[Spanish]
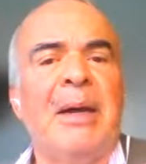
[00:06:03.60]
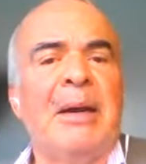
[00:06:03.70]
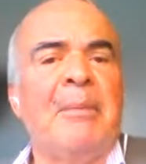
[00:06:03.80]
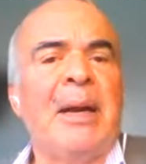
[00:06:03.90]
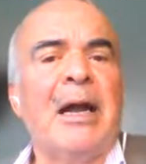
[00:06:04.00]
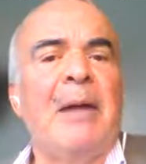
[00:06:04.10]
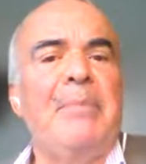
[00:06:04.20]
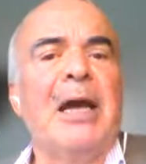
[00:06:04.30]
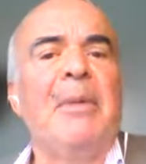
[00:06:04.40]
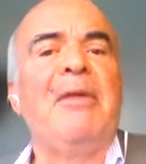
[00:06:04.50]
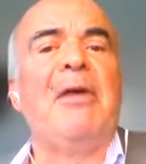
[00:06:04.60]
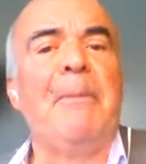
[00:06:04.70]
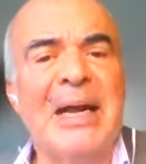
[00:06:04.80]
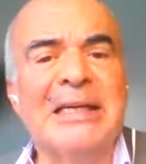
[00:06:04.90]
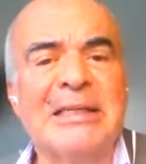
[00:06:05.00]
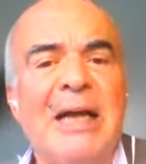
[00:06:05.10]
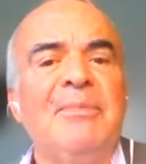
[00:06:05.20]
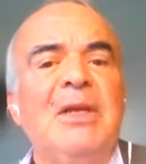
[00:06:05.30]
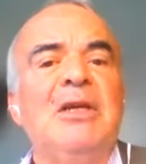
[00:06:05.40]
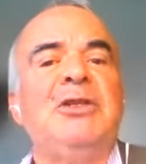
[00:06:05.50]
para, cambiarme de
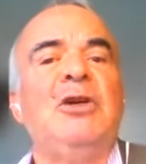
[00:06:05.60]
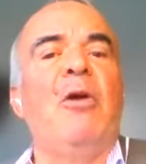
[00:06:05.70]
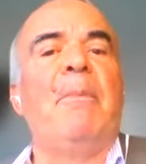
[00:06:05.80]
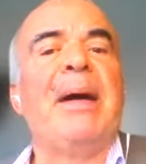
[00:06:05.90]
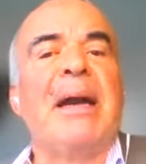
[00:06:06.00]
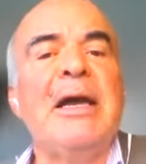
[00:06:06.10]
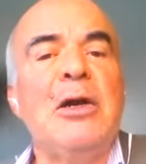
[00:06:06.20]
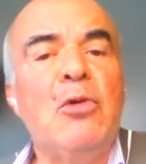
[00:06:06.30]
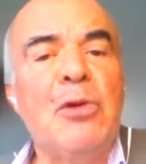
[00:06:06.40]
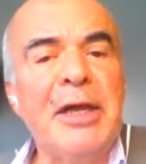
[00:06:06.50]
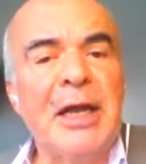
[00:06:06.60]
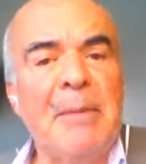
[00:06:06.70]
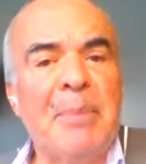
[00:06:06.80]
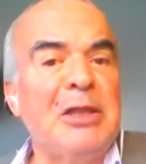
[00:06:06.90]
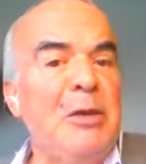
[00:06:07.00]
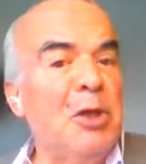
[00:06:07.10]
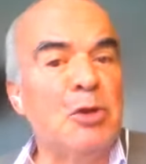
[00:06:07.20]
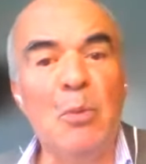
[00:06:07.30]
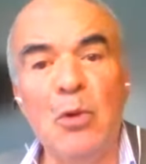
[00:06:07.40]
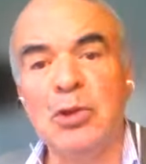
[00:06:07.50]
empresa, sino para incurrir en
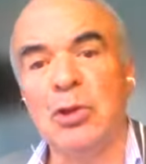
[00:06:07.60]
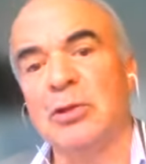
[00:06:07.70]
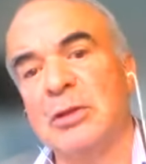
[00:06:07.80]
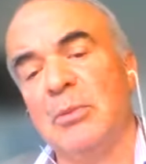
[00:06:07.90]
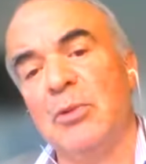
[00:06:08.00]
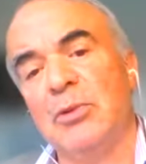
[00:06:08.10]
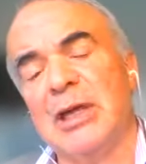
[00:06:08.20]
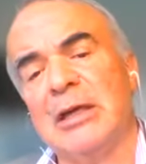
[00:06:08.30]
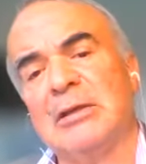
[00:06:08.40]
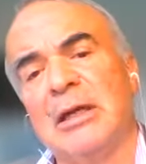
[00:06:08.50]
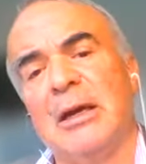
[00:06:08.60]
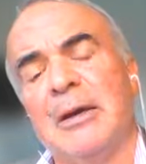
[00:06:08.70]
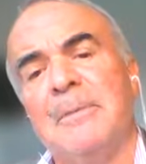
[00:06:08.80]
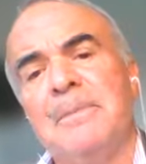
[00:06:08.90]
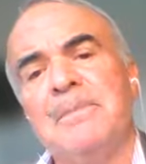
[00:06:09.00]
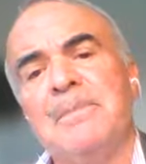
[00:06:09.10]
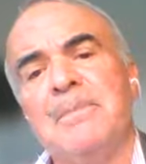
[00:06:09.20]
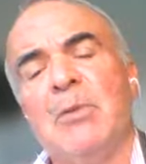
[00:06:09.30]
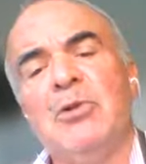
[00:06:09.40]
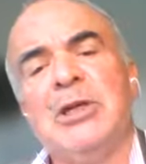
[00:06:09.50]
emprendimientos. Muchos, muchas, eh,
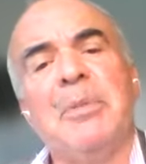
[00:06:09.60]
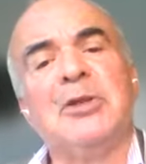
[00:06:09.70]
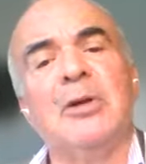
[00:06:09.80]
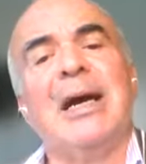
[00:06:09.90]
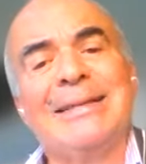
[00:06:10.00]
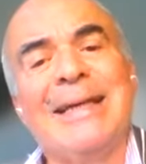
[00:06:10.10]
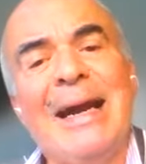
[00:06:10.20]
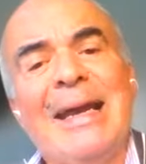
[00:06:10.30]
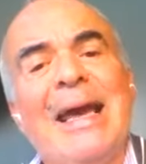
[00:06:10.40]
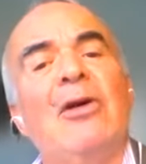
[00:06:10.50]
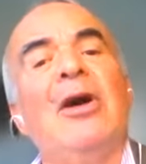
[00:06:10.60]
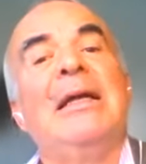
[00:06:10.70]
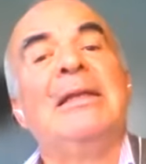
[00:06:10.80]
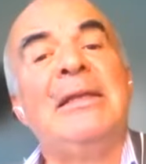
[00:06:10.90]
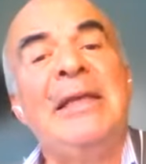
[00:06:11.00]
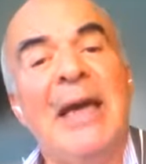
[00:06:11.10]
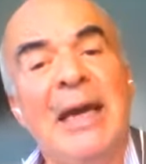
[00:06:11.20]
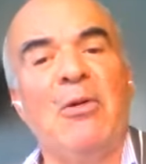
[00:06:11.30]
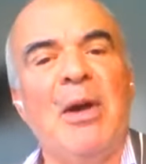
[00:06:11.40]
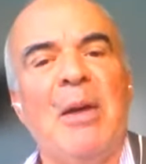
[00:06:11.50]
muchas personas asalariados
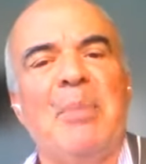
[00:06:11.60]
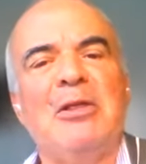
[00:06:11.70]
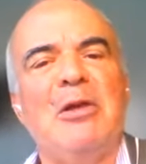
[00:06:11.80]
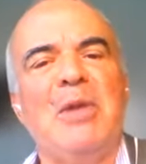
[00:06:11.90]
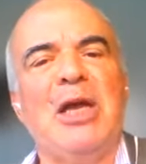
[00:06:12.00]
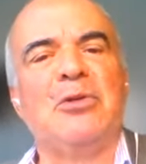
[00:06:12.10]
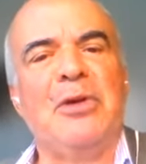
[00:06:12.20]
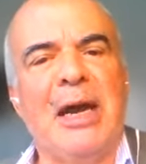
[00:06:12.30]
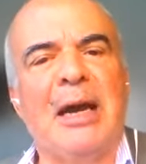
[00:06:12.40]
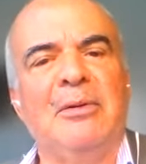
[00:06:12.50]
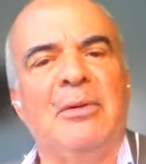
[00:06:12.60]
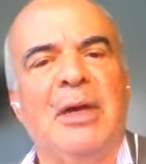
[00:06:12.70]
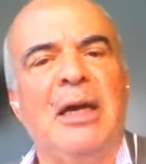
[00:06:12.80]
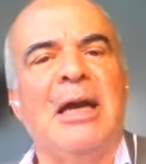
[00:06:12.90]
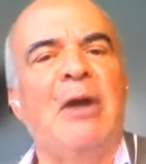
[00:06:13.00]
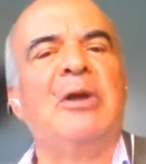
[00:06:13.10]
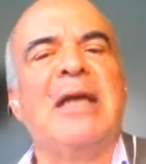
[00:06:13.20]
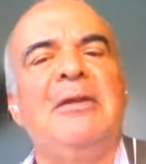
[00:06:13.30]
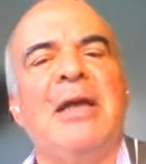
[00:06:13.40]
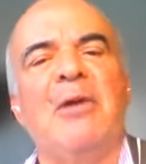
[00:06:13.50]
tienen un emprendimiento ya, ¿ok? Ya lo
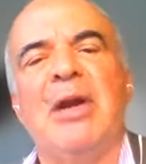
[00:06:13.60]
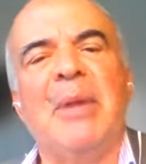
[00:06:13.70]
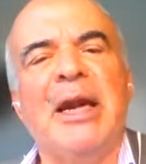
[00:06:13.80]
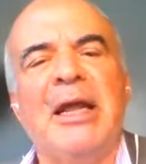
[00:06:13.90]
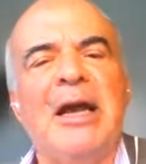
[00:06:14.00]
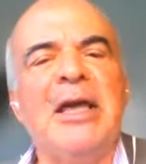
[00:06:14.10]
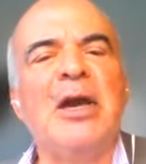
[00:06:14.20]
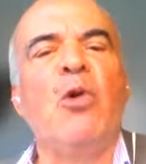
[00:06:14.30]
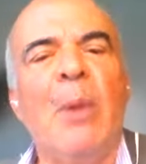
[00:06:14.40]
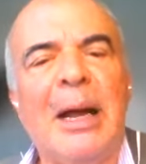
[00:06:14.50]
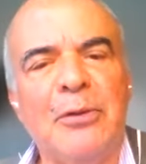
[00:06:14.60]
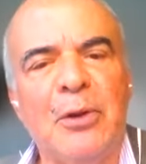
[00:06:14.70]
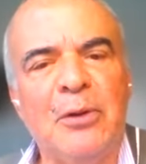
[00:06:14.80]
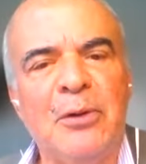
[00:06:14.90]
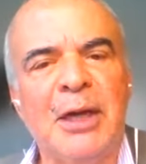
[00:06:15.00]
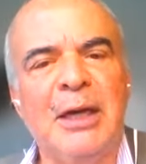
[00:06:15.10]
están de alguna manera incubando,